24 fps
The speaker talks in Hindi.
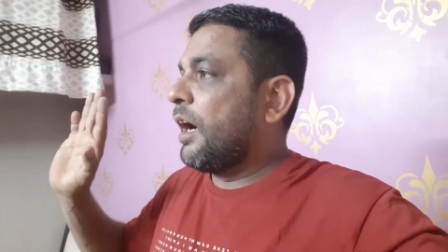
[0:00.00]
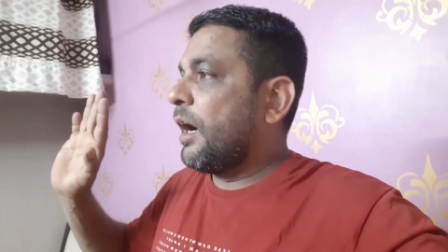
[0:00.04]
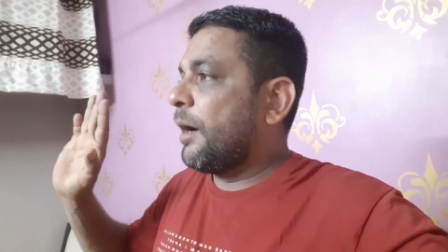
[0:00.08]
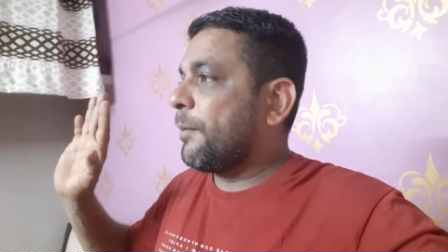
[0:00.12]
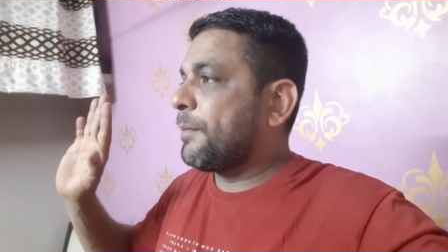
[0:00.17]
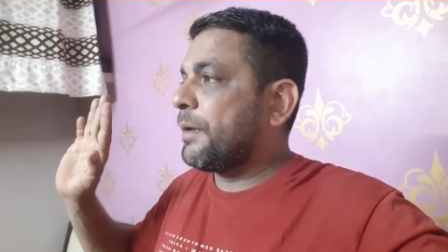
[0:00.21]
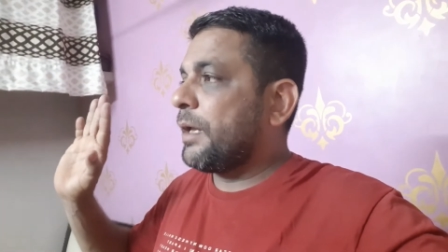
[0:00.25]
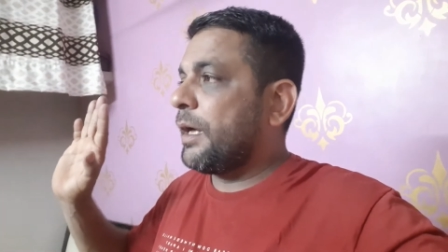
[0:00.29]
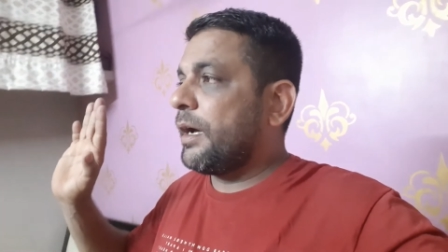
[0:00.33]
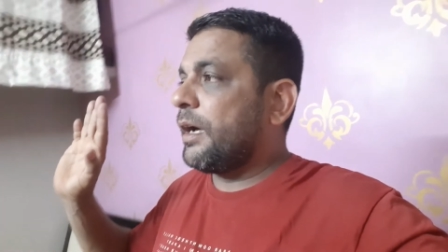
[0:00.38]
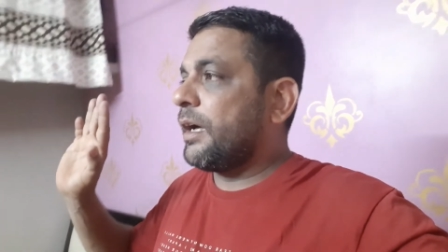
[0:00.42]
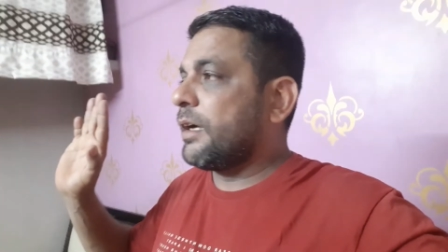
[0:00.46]

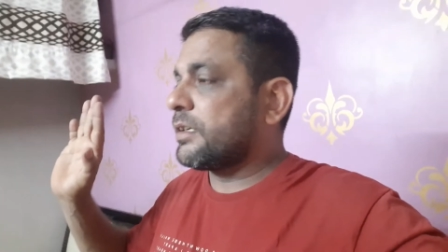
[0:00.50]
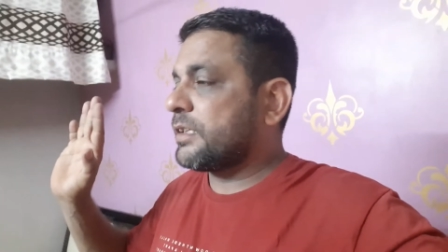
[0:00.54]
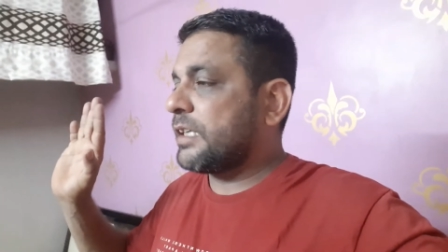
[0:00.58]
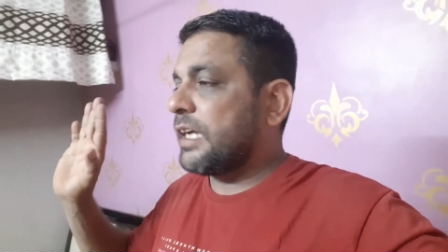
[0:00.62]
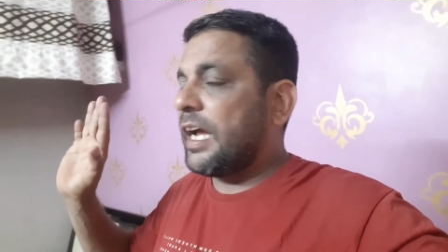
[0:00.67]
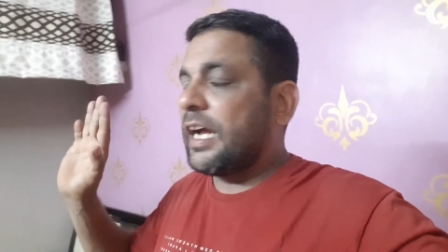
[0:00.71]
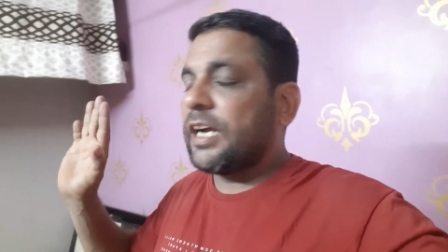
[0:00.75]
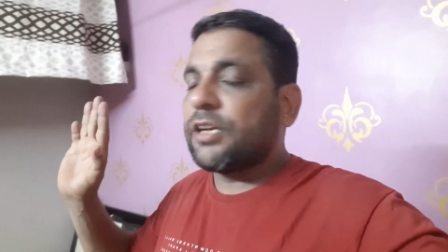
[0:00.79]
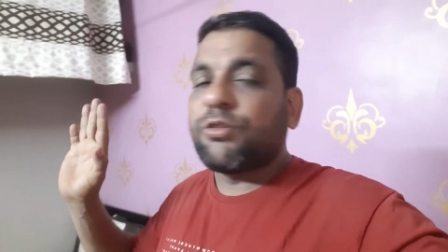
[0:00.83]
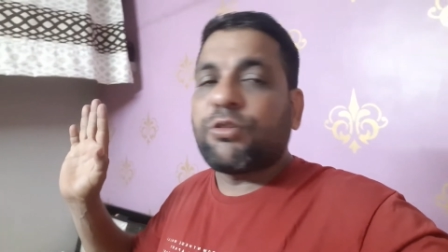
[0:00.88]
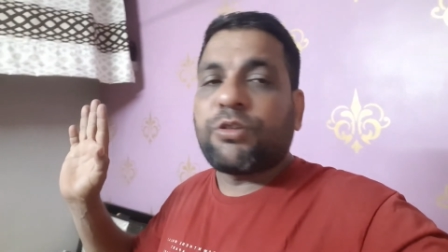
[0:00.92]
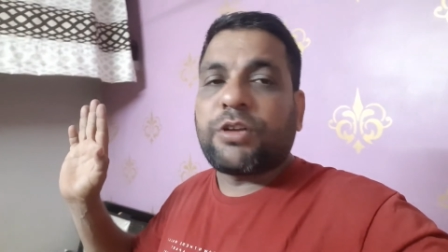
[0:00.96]
अपना
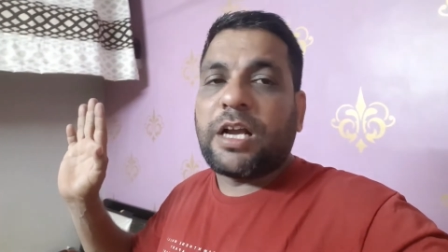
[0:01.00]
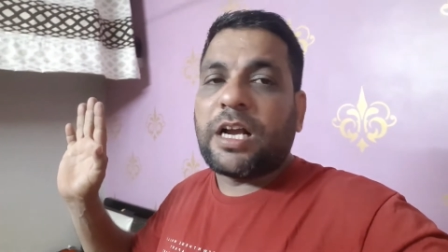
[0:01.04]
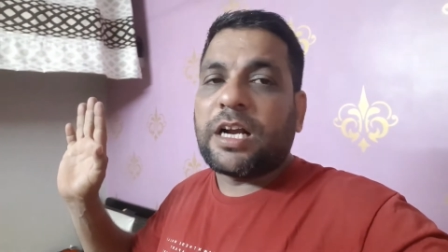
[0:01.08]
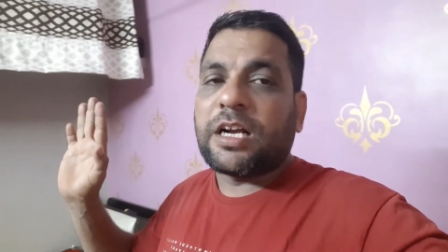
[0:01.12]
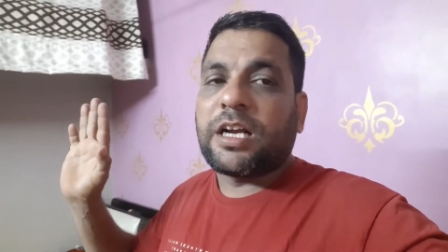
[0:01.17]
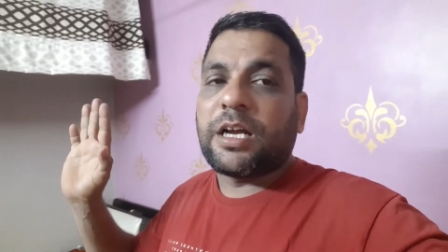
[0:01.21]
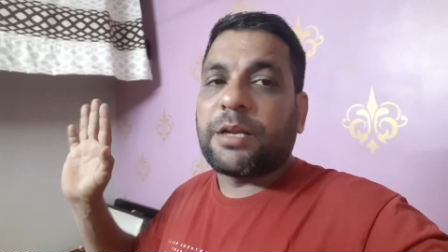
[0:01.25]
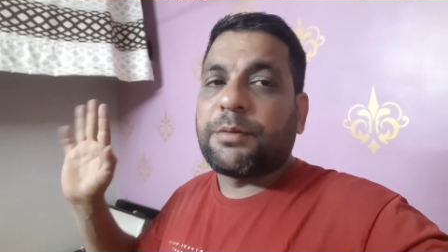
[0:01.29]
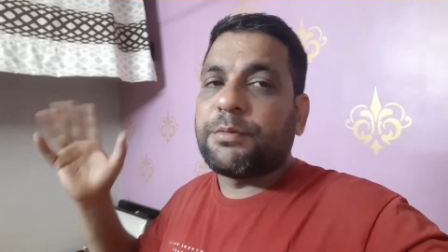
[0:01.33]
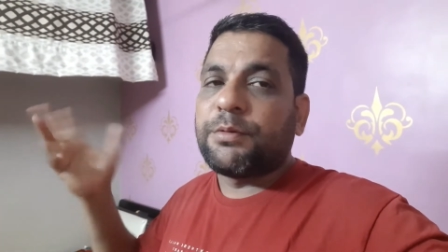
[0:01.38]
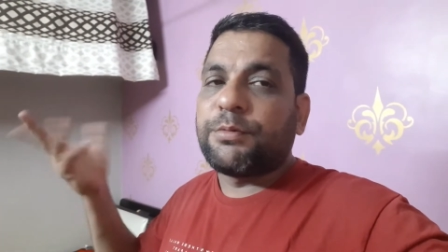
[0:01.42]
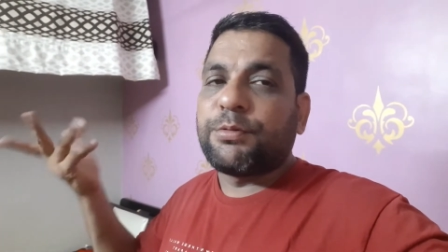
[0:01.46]
क्या क्या
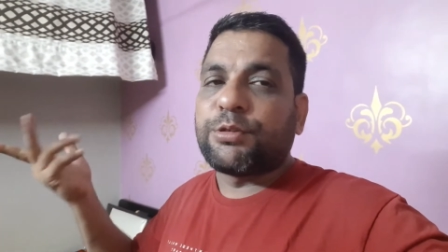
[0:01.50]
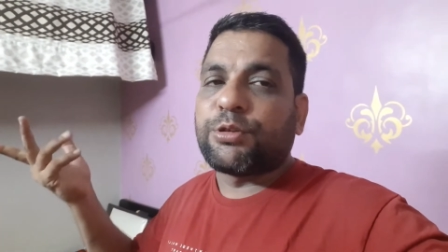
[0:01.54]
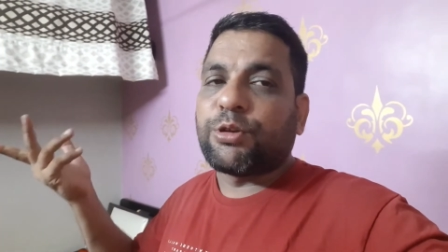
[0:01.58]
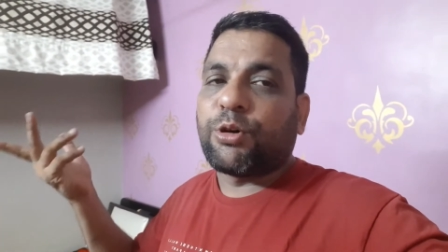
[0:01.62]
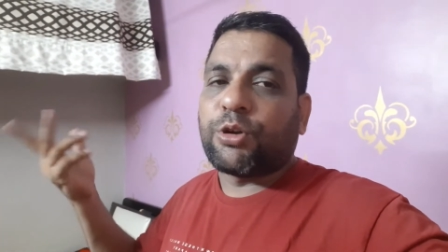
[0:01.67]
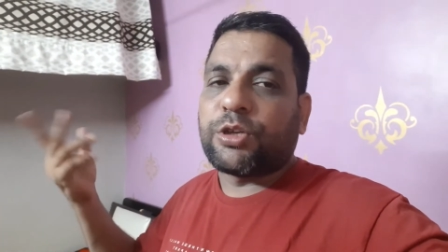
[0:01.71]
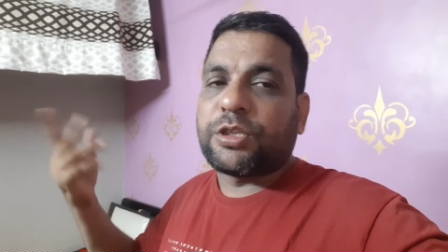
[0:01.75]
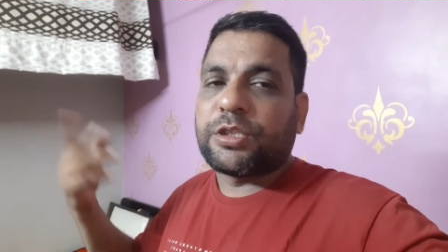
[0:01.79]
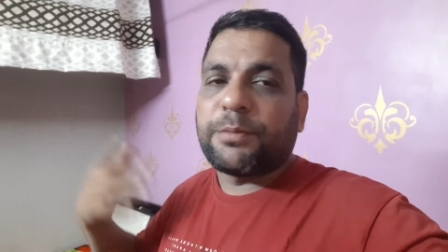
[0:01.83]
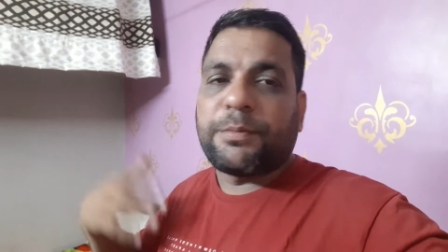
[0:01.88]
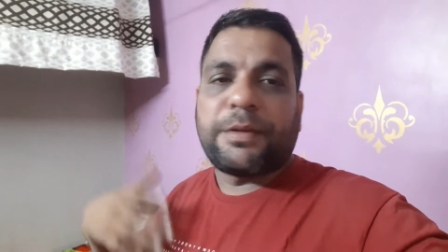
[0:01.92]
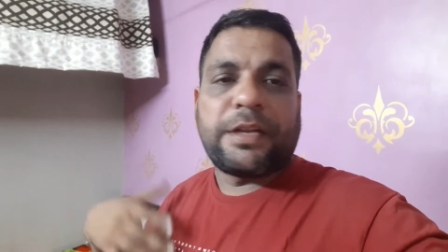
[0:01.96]
गर्मी भी तो
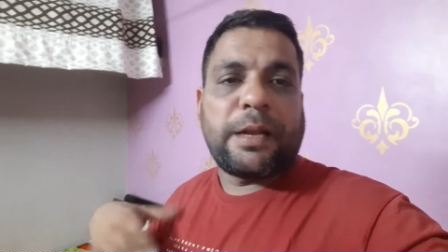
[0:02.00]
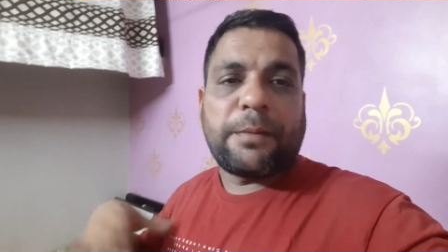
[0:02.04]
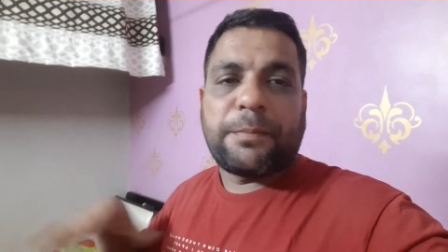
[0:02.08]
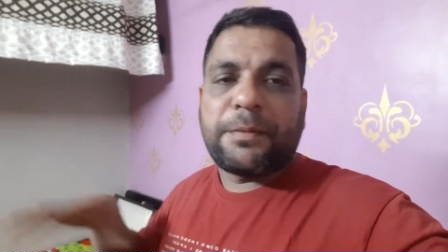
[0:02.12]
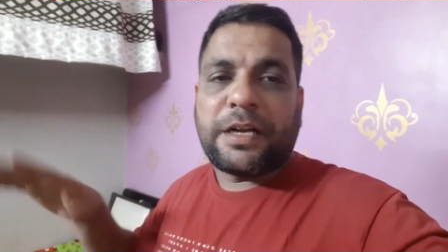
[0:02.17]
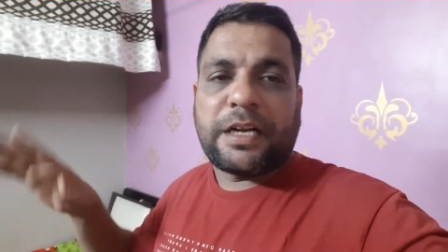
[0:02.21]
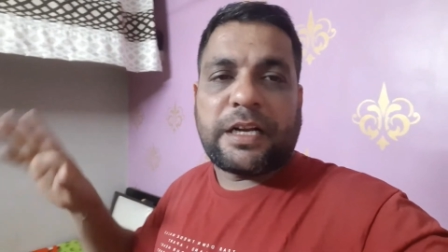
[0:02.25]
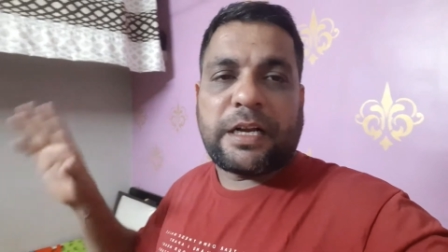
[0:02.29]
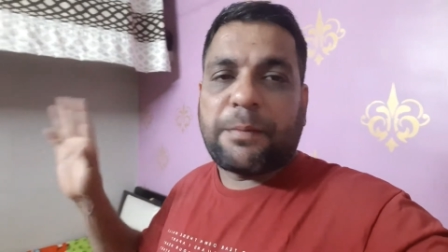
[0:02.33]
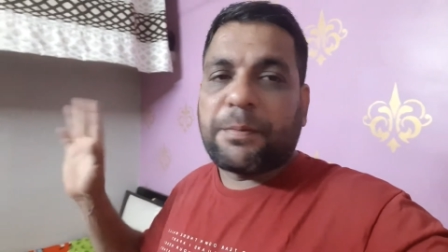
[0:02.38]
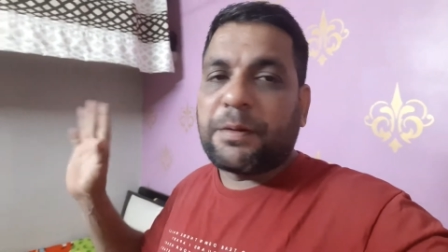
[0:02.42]
हो रही थी मैंने अपने